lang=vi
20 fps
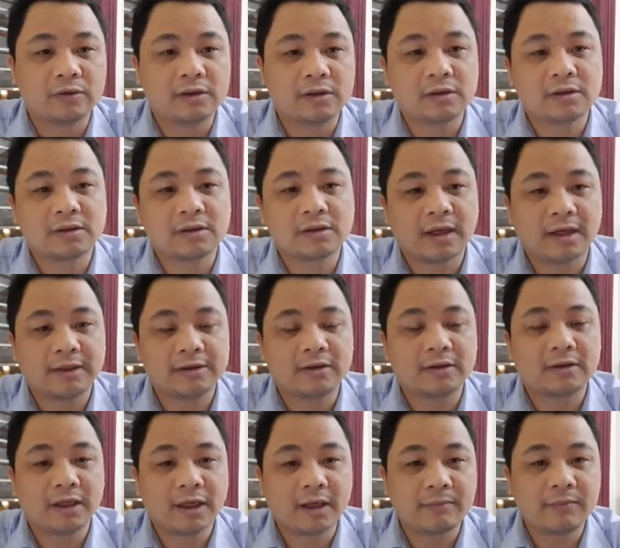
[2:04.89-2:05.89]
chức dạy
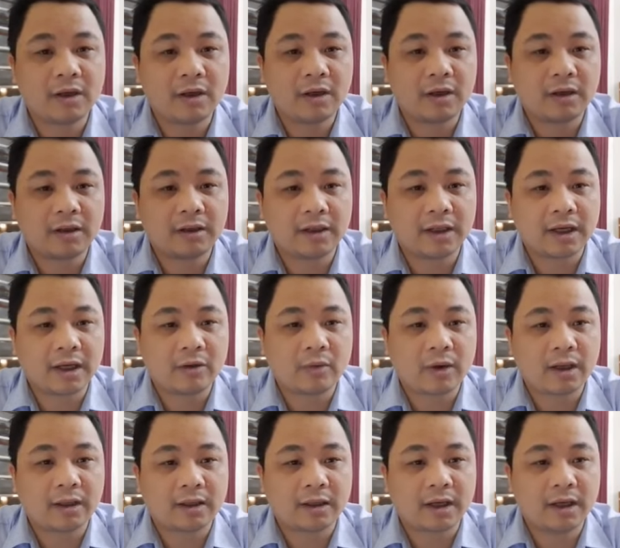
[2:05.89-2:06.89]
trực tiếp thì kế
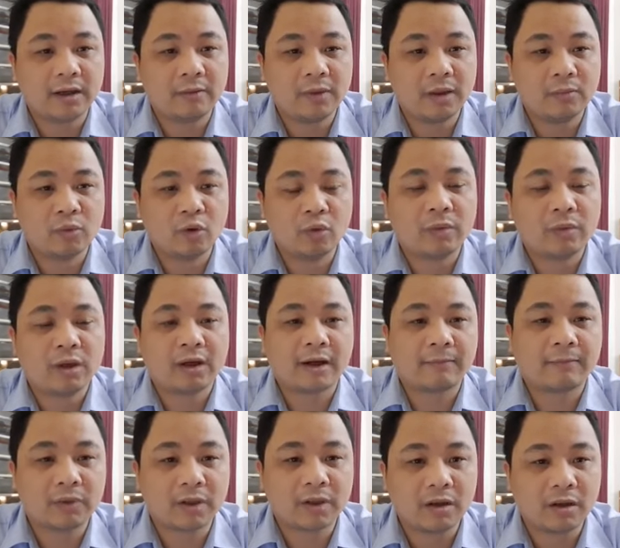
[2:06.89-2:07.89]
hoạch ngày 14
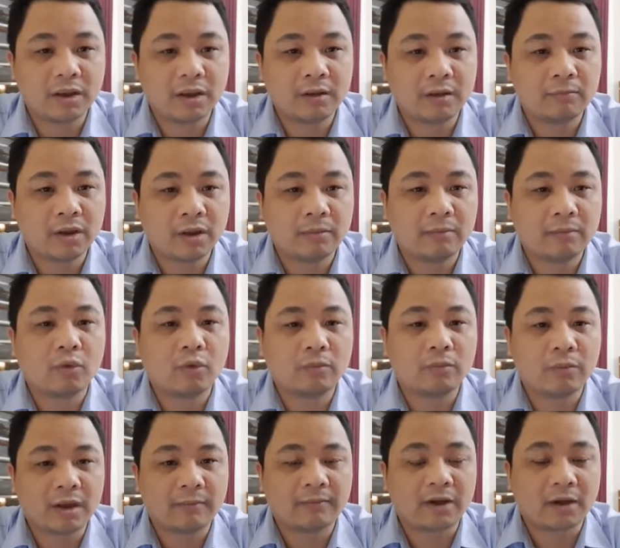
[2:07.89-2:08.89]
15 tới 14
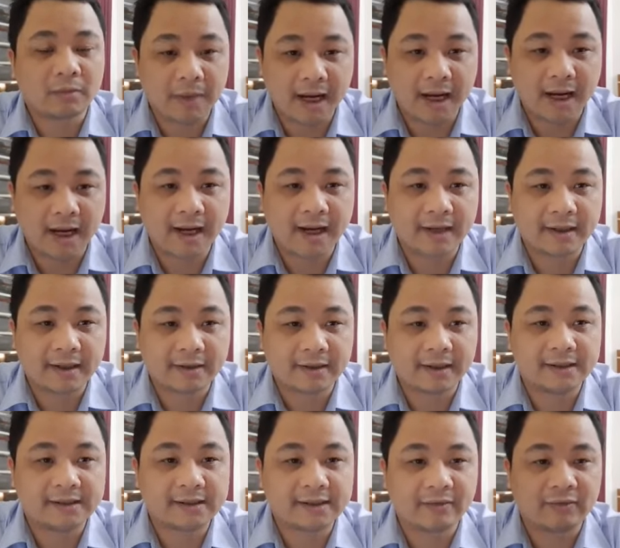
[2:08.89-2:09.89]
15 tháng 3
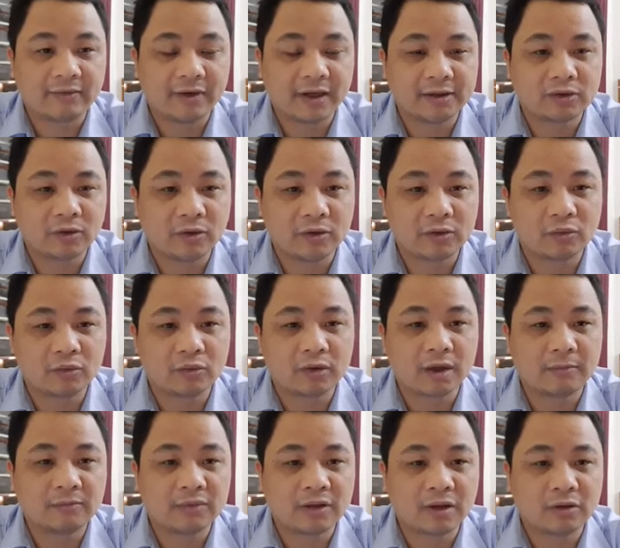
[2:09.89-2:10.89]
thầy sẽ về chỗ trung
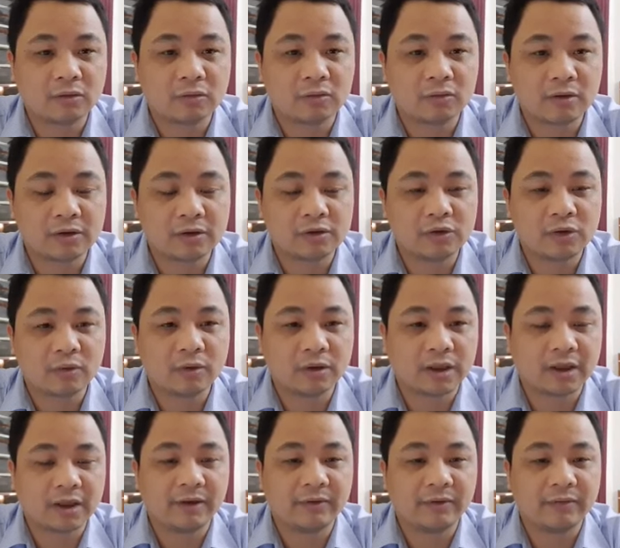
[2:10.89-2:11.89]
tâm giáo dục thường xuyên của
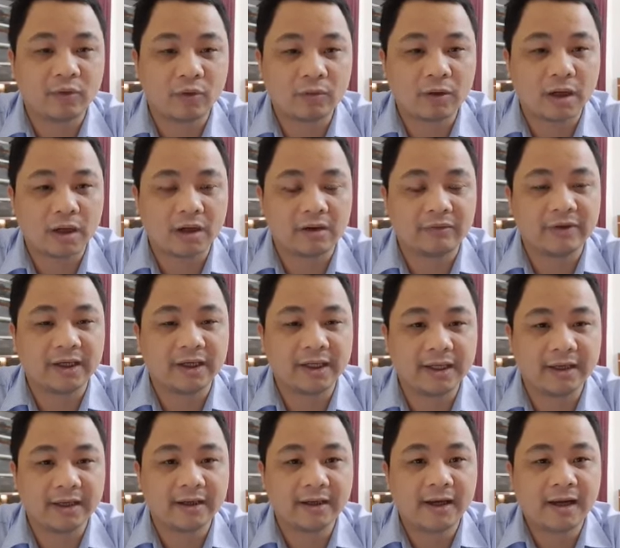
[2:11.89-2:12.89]
tỉnh Vĩnh Phúc ở Vĩnh
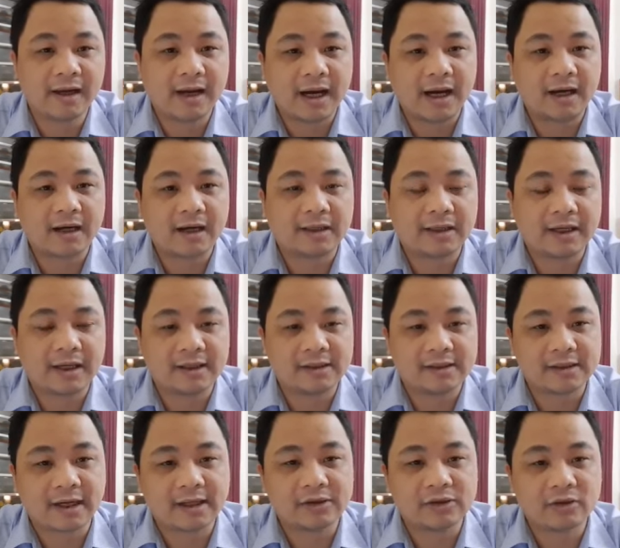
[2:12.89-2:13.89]
Yên à, để
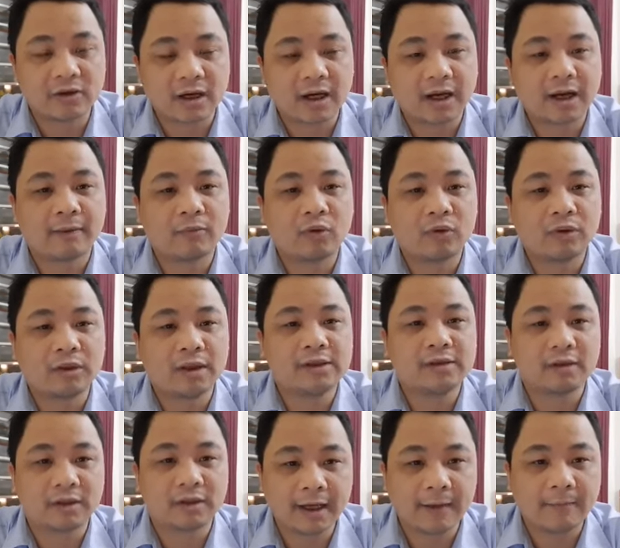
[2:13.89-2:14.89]
dạy cho các em ôn thi
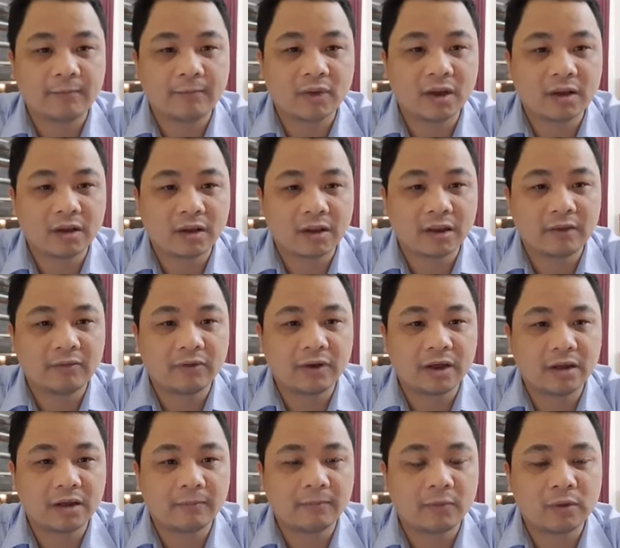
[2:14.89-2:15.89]
trực tiếp thì
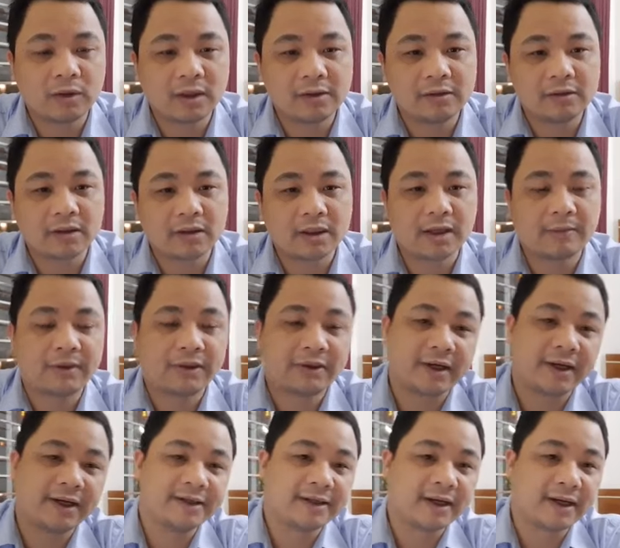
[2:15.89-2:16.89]
với lớp ôn thi trực tiếp thì
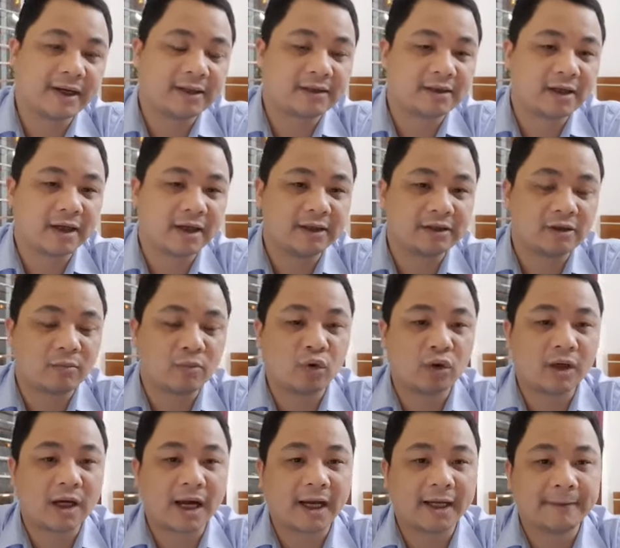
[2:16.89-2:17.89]
thầy sẽ dạy trong
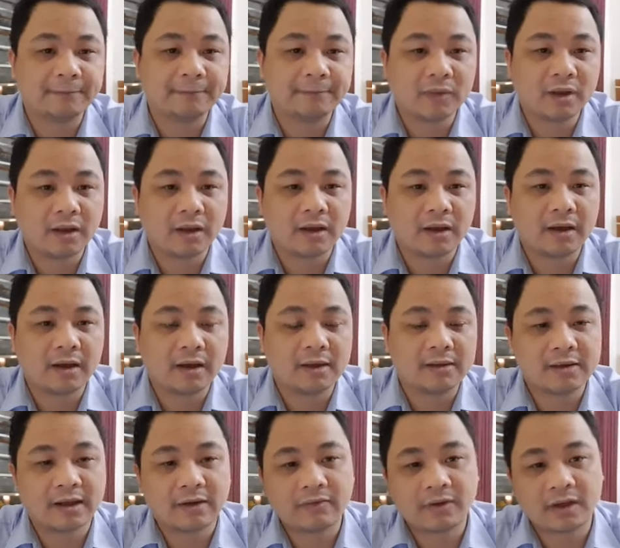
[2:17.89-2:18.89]
4 ngày nghĩa là
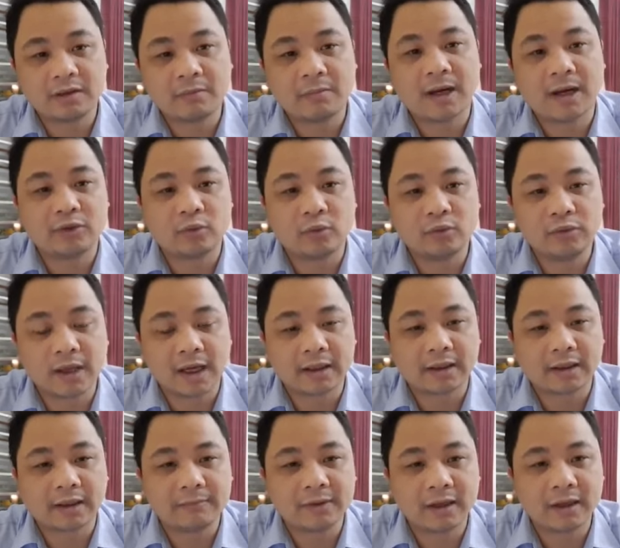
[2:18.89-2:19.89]
dạy vào thứ bảy chủ nhật
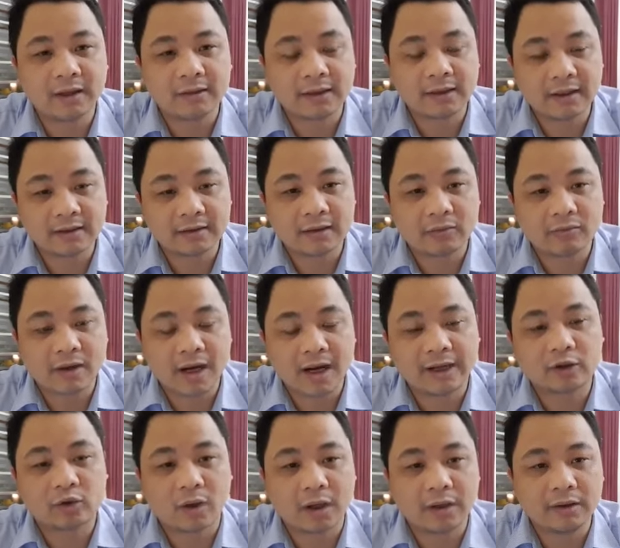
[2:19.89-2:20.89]
các em nhé thông
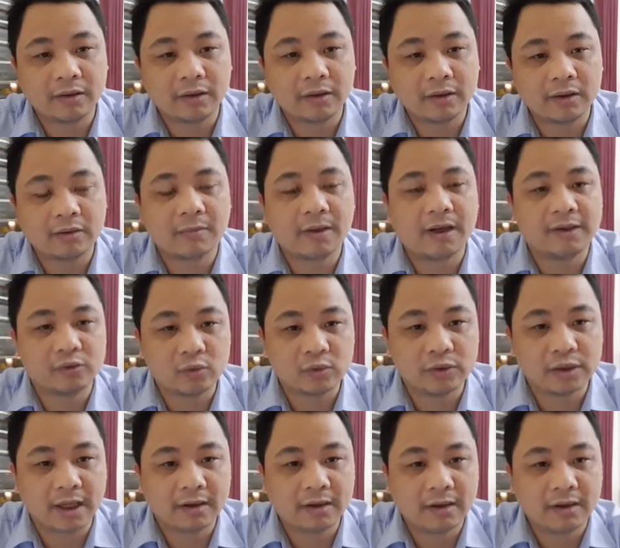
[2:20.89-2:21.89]
2 tuần thứ bảy chủ
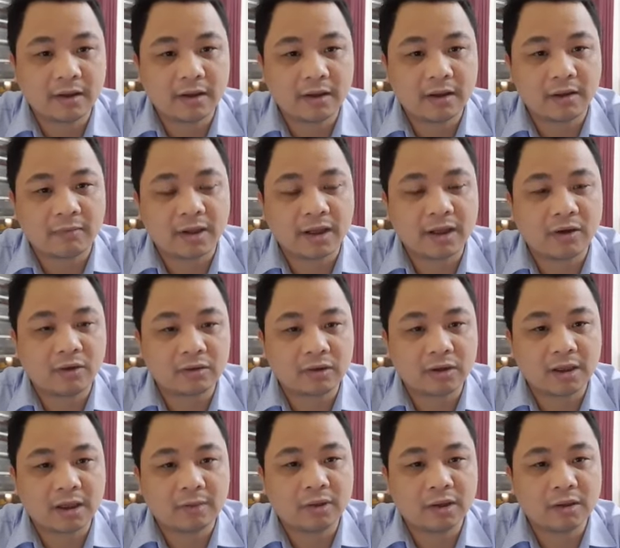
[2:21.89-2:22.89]
nhật bắt đầu
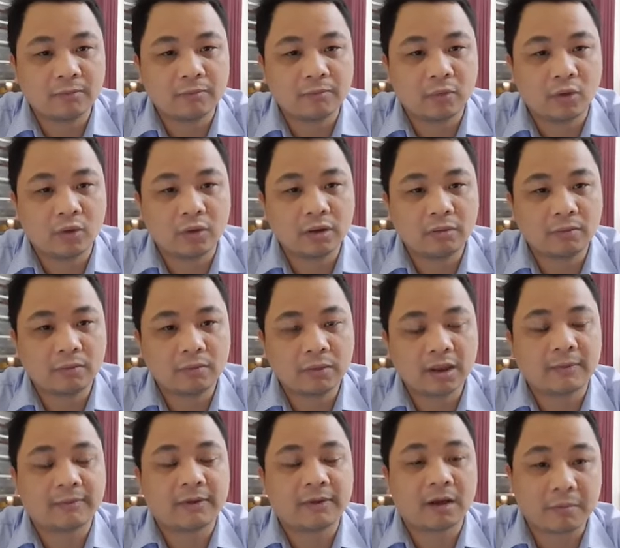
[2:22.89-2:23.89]
từ ngày 14
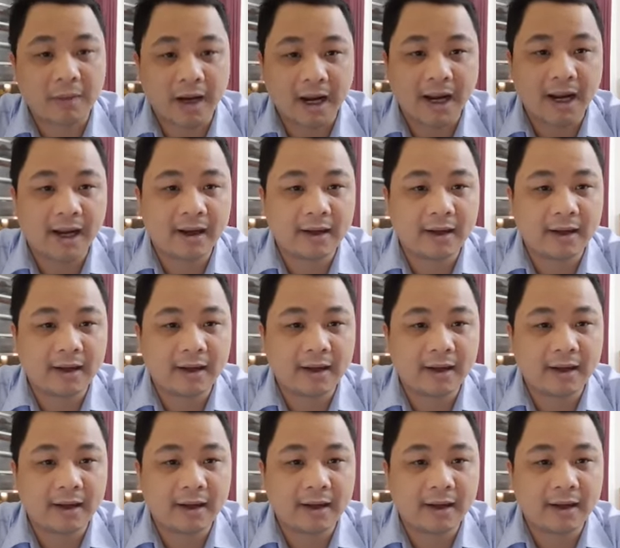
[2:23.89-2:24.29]
15 tháng 3